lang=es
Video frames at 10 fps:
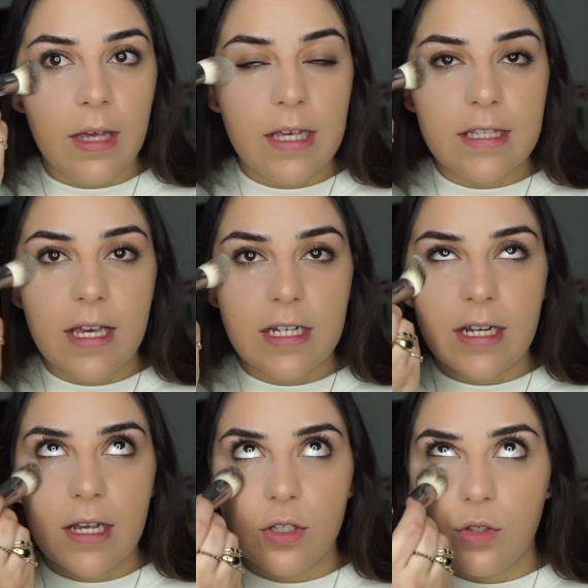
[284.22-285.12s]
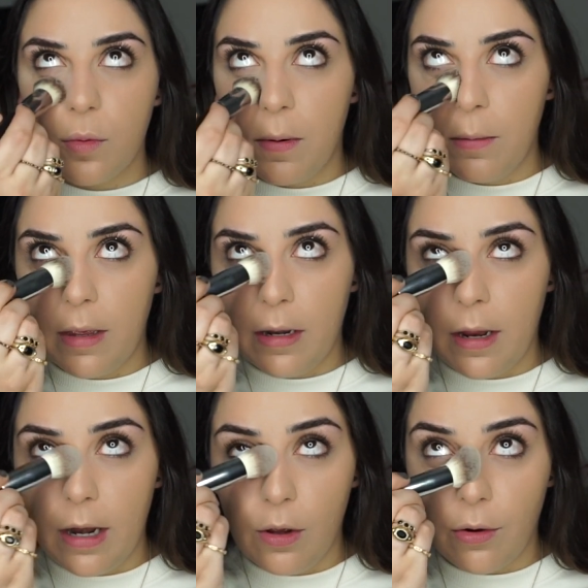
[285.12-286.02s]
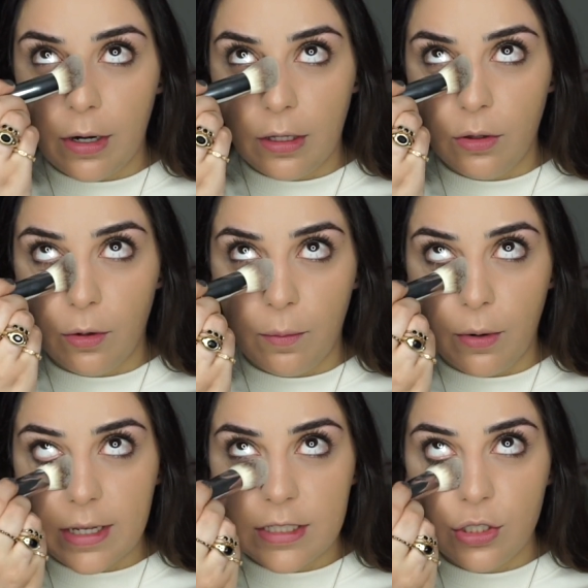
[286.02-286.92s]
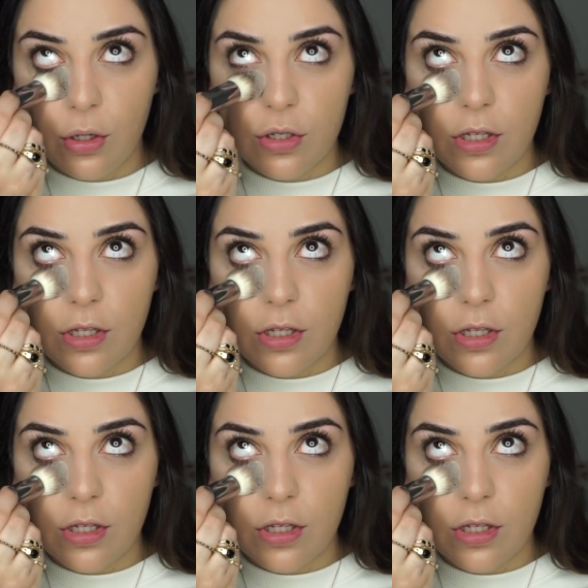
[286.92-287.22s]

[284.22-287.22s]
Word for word: y selle súper bien el corrector. Porque si yo no